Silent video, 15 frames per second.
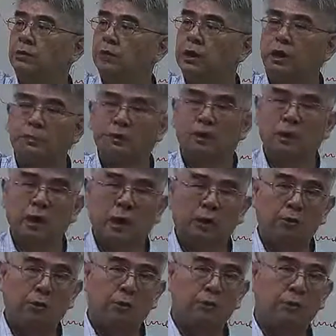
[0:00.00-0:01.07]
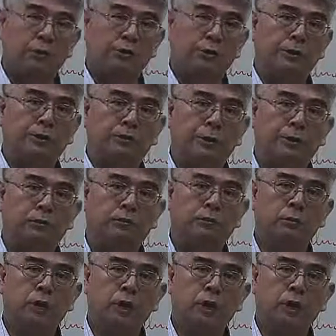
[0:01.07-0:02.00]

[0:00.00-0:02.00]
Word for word: 六千，要么是高于二十三万六千。